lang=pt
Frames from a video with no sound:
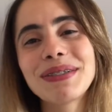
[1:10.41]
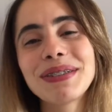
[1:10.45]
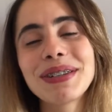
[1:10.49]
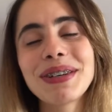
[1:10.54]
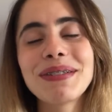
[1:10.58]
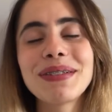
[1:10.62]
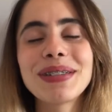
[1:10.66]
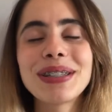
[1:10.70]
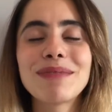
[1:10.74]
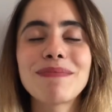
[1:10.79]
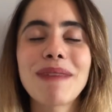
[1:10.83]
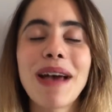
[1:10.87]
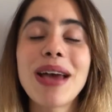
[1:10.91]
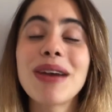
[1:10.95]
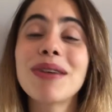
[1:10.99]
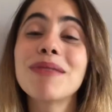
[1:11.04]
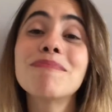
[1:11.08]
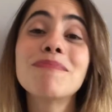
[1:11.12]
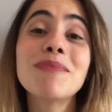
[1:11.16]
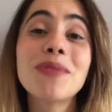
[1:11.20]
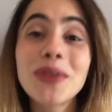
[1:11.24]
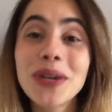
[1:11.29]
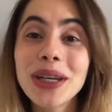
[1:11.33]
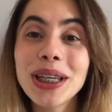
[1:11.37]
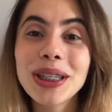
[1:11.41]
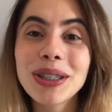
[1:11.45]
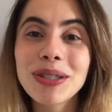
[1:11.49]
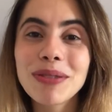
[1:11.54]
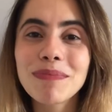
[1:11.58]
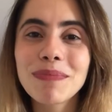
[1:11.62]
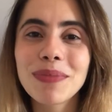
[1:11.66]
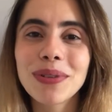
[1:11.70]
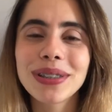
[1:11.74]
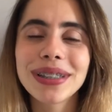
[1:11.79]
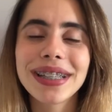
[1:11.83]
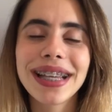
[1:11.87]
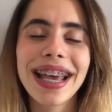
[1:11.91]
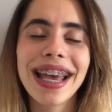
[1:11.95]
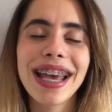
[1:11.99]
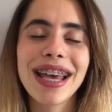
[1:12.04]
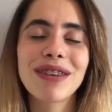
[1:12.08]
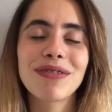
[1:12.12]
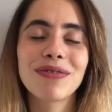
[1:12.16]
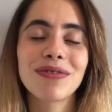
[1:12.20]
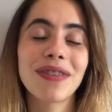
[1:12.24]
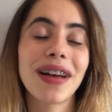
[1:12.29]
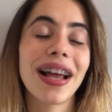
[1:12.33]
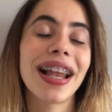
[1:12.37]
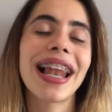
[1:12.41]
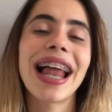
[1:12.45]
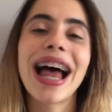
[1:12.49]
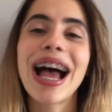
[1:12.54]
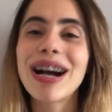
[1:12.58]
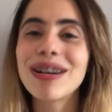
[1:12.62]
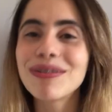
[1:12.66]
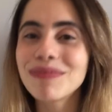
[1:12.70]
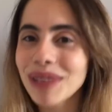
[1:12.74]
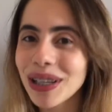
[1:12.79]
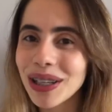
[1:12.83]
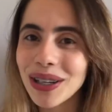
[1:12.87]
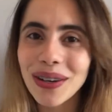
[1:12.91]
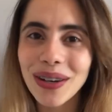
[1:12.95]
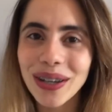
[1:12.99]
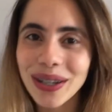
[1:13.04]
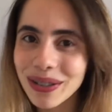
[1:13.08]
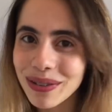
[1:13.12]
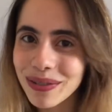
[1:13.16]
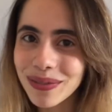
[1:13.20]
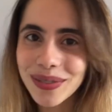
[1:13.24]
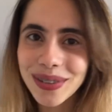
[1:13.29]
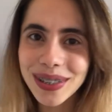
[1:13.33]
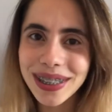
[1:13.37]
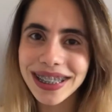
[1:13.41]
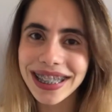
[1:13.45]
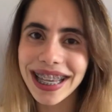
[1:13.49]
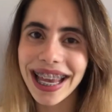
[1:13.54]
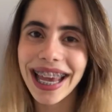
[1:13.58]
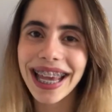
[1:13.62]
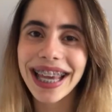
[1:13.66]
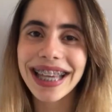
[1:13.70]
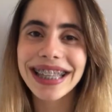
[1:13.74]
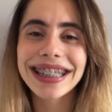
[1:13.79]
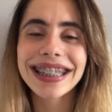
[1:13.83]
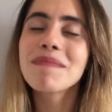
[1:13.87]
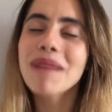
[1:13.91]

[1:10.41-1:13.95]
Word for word: e eu espero muito poder falar melhor com vocês,